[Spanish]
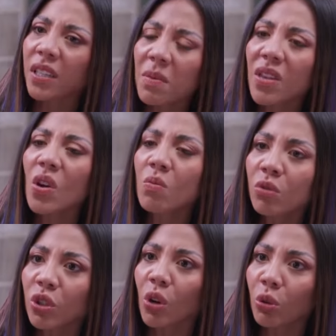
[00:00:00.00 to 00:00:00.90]
sí me dio
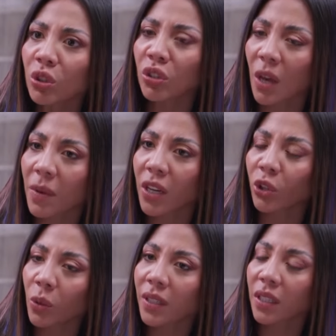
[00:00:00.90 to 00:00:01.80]
mucho gusto saber que
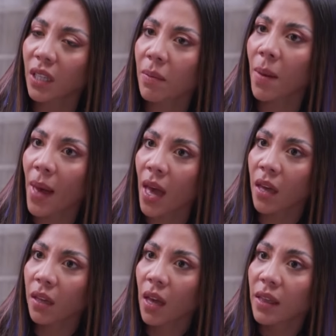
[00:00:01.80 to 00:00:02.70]
tú ibas a ser mamá.
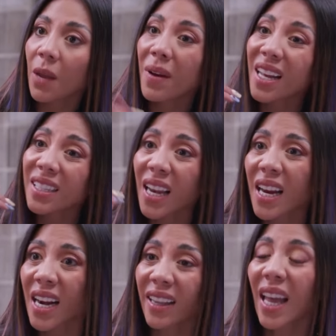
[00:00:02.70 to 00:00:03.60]
Deberías de
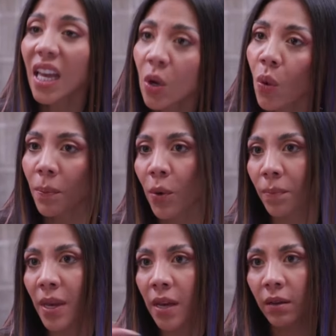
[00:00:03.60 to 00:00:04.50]
alegrarte igual por mí.